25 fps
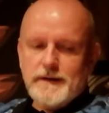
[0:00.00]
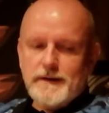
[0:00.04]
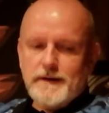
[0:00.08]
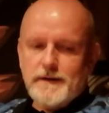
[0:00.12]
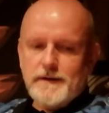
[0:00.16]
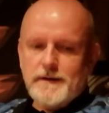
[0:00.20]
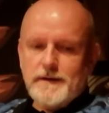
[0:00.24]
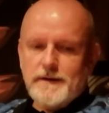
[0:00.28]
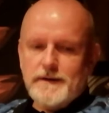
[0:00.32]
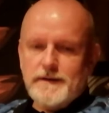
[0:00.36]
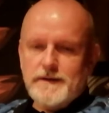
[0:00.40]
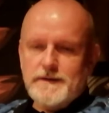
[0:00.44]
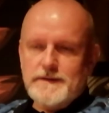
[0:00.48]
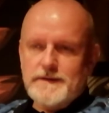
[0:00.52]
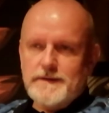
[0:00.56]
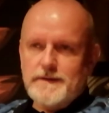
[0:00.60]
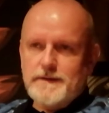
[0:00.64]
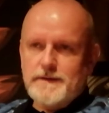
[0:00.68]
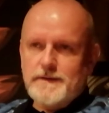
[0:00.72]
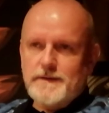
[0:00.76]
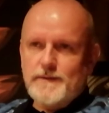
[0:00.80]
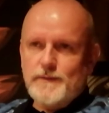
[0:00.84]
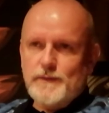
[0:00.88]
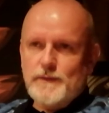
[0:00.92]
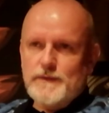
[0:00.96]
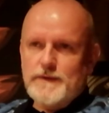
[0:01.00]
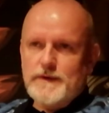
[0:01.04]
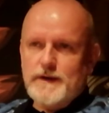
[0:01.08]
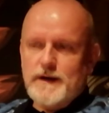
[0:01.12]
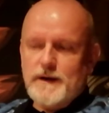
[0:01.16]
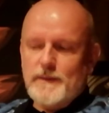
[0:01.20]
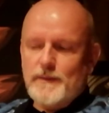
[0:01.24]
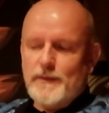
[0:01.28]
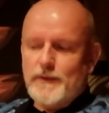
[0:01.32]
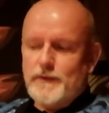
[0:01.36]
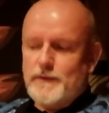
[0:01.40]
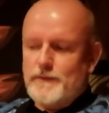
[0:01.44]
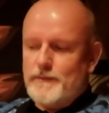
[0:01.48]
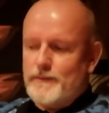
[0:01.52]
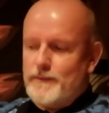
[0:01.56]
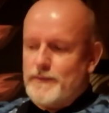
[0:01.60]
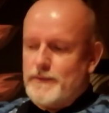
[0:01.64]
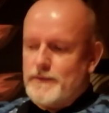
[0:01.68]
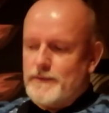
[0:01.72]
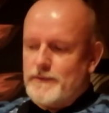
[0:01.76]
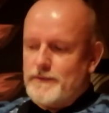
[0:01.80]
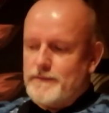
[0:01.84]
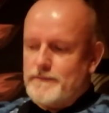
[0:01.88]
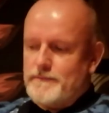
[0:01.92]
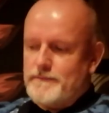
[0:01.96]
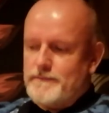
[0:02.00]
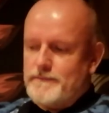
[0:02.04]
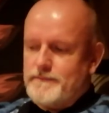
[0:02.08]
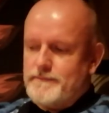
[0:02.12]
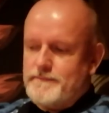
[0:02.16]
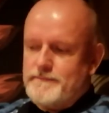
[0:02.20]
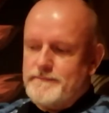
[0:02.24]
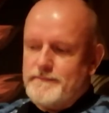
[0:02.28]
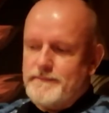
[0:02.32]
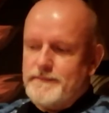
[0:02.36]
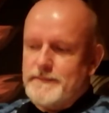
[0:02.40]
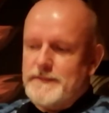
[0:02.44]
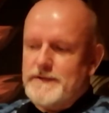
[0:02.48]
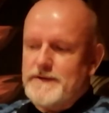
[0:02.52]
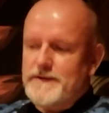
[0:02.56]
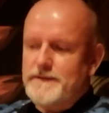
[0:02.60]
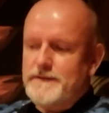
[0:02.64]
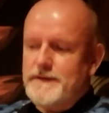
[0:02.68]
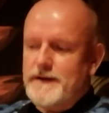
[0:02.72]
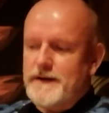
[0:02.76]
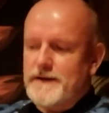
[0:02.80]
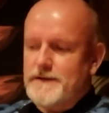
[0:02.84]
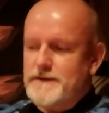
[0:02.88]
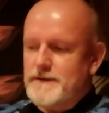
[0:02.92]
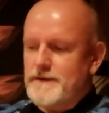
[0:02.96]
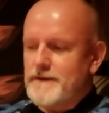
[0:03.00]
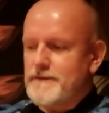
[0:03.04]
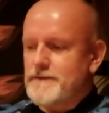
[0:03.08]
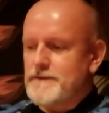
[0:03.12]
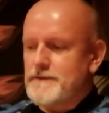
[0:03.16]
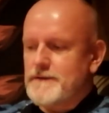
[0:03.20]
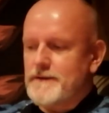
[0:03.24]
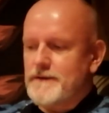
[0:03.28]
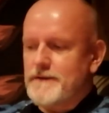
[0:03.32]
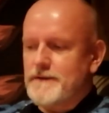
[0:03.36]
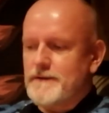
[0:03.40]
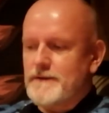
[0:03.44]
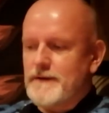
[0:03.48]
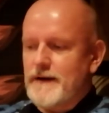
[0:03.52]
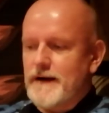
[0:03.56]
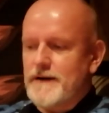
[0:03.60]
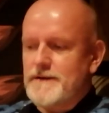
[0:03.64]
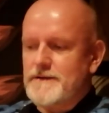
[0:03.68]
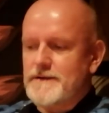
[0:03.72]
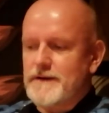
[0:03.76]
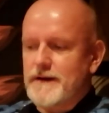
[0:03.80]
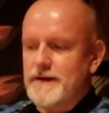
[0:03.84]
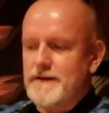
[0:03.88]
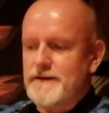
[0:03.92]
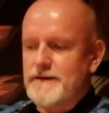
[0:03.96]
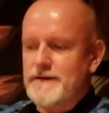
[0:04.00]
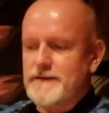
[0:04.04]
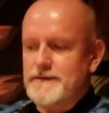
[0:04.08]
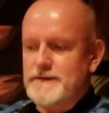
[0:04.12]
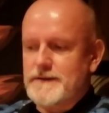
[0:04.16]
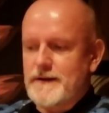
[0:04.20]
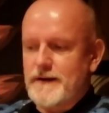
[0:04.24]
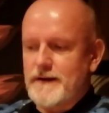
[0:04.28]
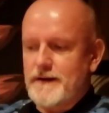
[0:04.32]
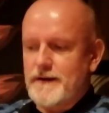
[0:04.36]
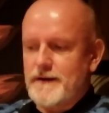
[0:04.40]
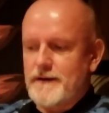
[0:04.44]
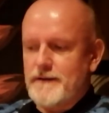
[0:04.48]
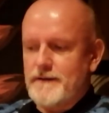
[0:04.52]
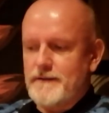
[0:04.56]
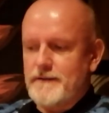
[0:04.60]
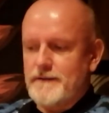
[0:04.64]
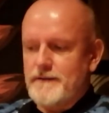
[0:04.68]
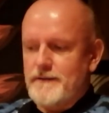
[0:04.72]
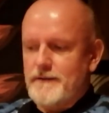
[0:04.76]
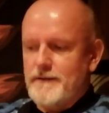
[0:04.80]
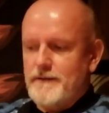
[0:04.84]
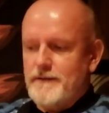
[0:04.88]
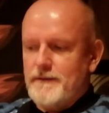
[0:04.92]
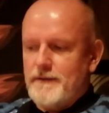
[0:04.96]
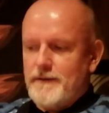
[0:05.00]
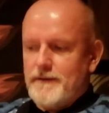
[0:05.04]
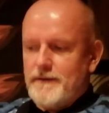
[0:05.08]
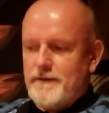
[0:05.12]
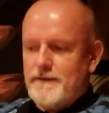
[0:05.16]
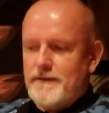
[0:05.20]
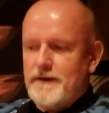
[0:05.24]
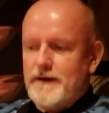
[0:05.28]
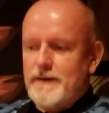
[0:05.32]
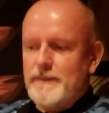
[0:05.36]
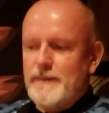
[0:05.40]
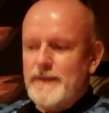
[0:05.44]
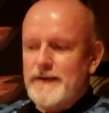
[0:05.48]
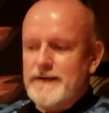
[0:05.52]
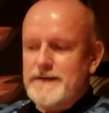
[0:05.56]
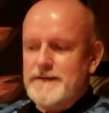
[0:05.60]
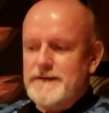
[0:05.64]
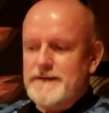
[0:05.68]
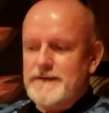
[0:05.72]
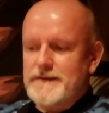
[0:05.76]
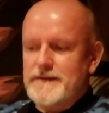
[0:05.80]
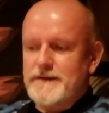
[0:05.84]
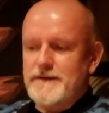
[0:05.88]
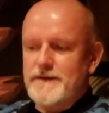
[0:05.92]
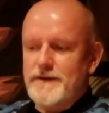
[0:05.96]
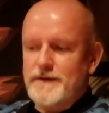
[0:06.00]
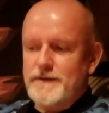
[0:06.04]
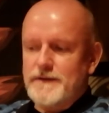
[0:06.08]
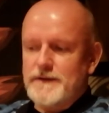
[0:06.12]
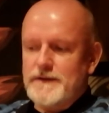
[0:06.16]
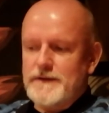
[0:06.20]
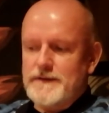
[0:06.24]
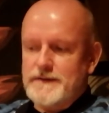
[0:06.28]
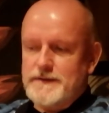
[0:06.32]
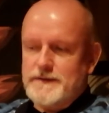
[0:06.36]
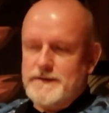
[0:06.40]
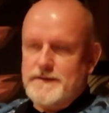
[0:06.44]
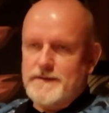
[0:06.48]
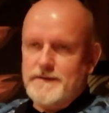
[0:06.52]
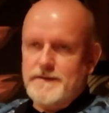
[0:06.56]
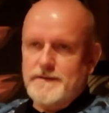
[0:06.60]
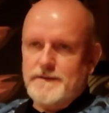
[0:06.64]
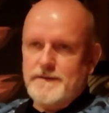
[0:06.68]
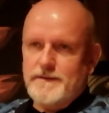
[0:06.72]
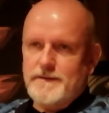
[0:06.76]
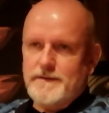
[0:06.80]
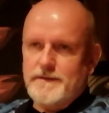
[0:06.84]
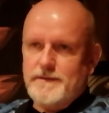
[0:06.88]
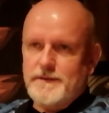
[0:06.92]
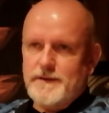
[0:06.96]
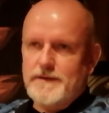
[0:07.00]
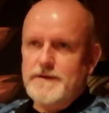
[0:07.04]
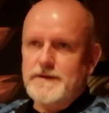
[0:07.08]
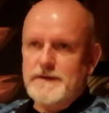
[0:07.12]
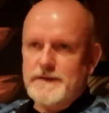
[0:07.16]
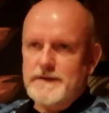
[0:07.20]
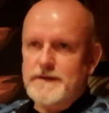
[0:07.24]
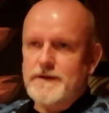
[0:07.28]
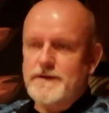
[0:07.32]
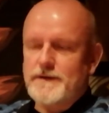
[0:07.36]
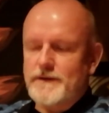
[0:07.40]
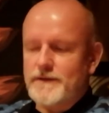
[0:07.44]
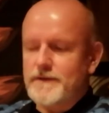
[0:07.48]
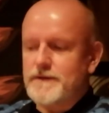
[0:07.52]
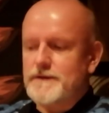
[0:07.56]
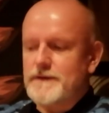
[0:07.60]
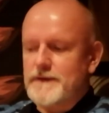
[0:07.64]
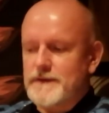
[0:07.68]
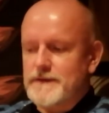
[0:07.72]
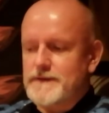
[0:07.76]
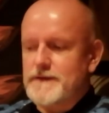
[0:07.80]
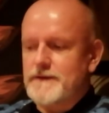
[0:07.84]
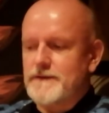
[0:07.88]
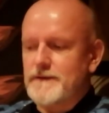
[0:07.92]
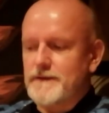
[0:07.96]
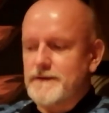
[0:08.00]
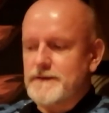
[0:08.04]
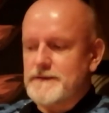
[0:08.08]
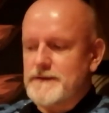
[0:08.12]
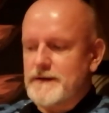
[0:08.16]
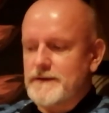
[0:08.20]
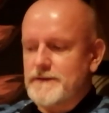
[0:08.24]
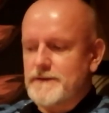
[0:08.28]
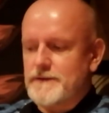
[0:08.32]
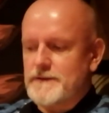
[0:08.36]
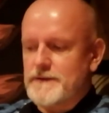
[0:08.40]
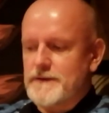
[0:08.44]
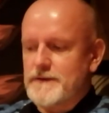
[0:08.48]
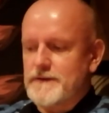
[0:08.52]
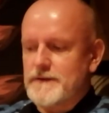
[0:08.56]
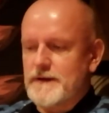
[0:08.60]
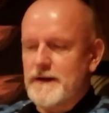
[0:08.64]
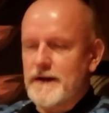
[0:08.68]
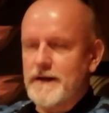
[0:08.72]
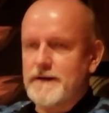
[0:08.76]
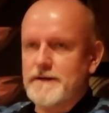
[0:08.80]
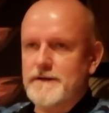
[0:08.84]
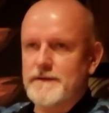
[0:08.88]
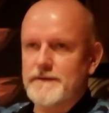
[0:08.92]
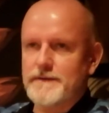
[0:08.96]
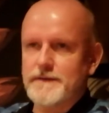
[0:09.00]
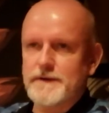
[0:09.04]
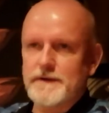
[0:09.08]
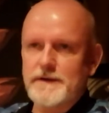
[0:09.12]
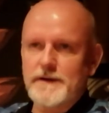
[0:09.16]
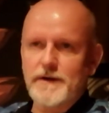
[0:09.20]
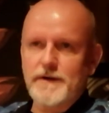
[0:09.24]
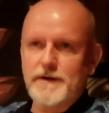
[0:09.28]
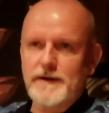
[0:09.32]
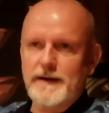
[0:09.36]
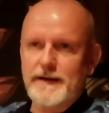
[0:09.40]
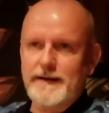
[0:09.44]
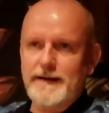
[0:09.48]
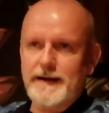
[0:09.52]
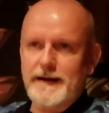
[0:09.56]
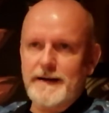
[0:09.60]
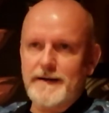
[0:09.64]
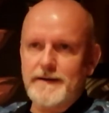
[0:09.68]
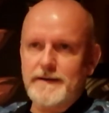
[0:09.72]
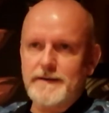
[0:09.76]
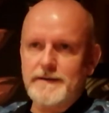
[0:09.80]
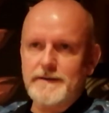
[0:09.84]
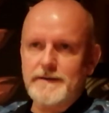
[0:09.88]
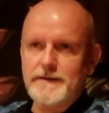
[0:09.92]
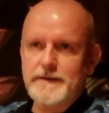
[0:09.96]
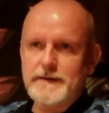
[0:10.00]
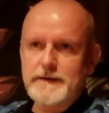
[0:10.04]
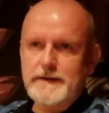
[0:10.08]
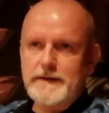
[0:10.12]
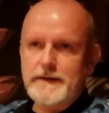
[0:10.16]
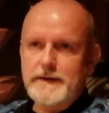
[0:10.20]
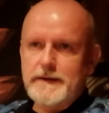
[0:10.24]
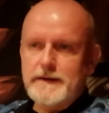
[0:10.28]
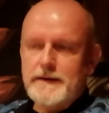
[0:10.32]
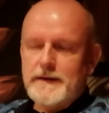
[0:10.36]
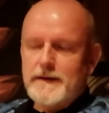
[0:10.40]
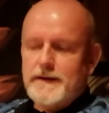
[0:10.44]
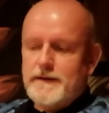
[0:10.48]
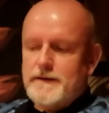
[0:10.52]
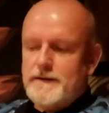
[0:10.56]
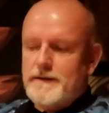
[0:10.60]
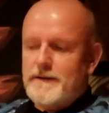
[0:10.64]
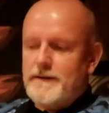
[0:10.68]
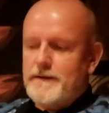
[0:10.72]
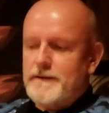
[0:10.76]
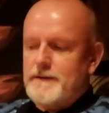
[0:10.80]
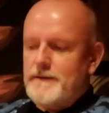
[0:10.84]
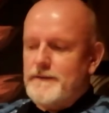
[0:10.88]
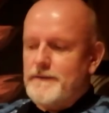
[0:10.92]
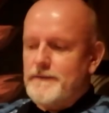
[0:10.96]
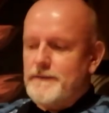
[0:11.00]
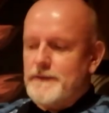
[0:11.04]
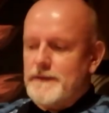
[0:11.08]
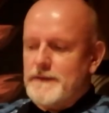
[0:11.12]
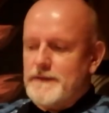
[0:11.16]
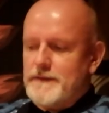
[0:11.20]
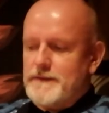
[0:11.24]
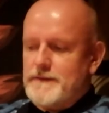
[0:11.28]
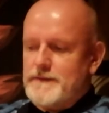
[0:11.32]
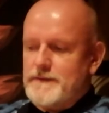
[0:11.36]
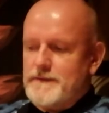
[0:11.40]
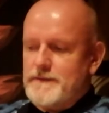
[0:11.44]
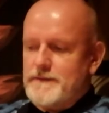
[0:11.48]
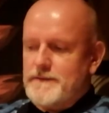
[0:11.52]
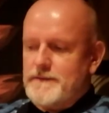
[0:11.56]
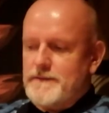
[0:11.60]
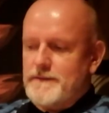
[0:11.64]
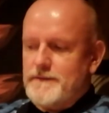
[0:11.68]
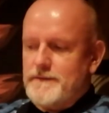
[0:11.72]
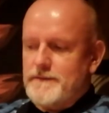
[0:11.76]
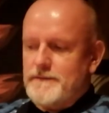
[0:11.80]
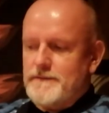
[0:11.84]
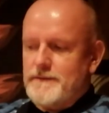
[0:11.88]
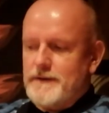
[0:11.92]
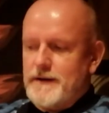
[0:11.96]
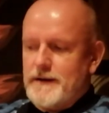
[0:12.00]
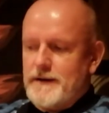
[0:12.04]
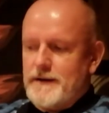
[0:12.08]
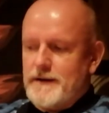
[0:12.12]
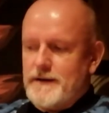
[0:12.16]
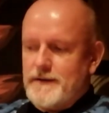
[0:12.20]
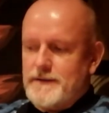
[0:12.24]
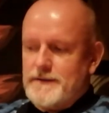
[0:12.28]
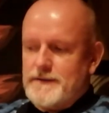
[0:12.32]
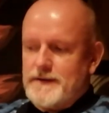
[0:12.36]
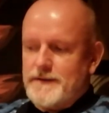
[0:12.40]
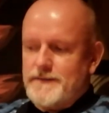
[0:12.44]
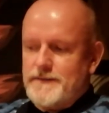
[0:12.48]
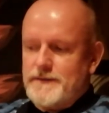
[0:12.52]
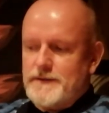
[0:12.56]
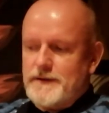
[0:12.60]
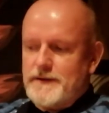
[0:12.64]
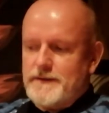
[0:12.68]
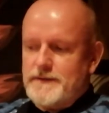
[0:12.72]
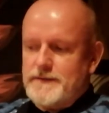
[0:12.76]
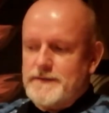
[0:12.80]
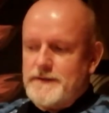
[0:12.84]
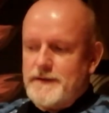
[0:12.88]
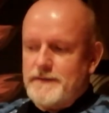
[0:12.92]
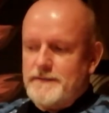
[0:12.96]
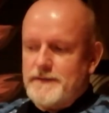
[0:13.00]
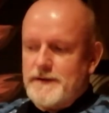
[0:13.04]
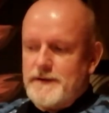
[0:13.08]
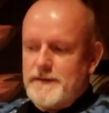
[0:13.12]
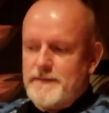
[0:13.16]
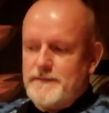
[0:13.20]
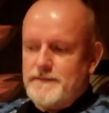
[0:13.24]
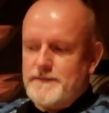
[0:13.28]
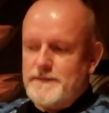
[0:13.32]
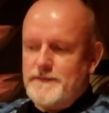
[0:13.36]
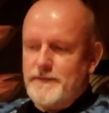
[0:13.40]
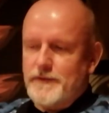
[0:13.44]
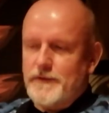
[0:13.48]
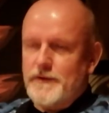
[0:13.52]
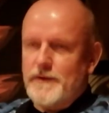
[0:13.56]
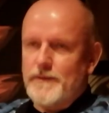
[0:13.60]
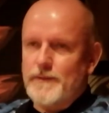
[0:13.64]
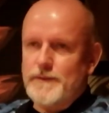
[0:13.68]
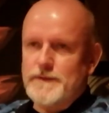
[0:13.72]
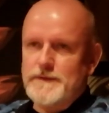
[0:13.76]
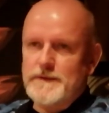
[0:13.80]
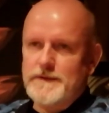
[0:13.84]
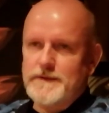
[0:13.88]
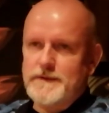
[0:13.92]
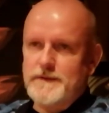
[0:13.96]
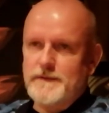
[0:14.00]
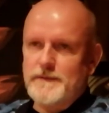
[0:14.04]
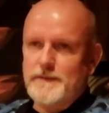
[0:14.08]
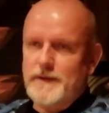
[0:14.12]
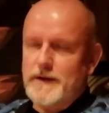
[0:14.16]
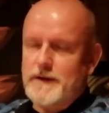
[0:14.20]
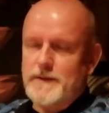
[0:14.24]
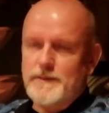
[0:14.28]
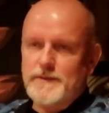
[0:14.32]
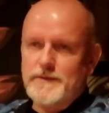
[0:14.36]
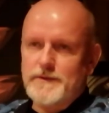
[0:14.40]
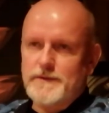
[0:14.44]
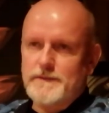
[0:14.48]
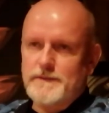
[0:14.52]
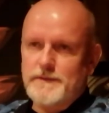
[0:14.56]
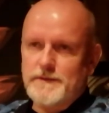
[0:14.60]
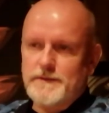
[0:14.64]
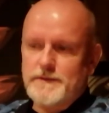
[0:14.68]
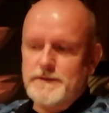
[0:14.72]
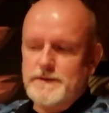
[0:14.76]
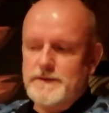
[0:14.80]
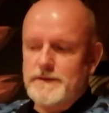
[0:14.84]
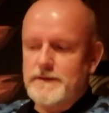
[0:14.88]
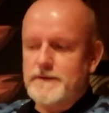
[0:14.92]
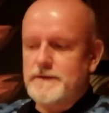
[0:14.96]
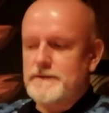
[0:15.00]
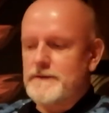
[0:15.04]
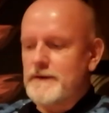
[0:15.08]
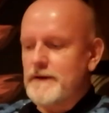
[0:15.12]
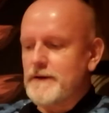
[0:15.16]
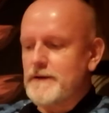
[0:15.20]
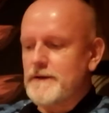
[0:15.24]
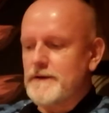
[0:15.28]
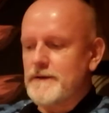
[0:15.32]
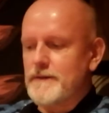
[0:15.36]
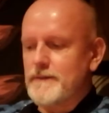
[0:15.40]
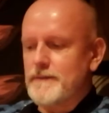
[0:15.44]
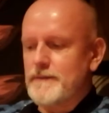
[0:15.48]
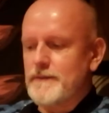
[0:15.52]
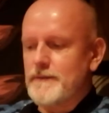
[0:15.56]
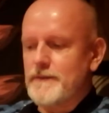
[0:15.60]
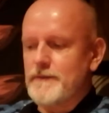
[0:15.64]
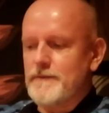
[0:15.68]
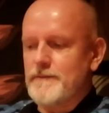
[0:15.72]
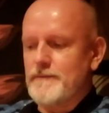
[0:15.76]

artysty, muzyka, bo, bo się wydaje, że, że każdy artysta najbardziej ceniony jest, e, jeżeli jest ceniony, to jest ceniony za to, że jest kreatywny i oryginalny. E, więc e, ja zawsze na to stawiałem w swojej muzyce w miarę możliwości, na ile to mi